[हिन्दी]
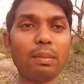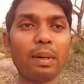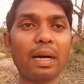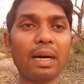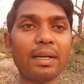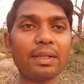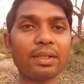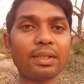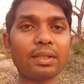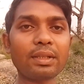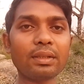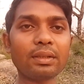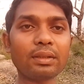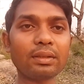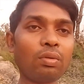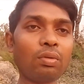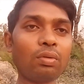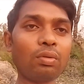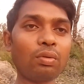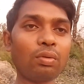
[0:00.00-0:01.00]
इन मार्च
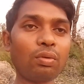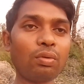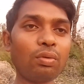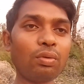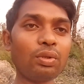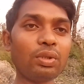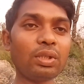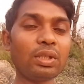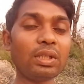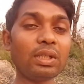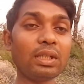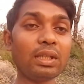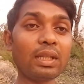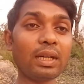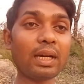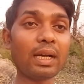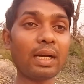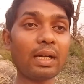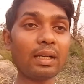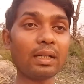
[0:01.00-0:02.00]
टू सी
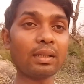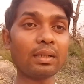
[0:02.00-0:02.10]
द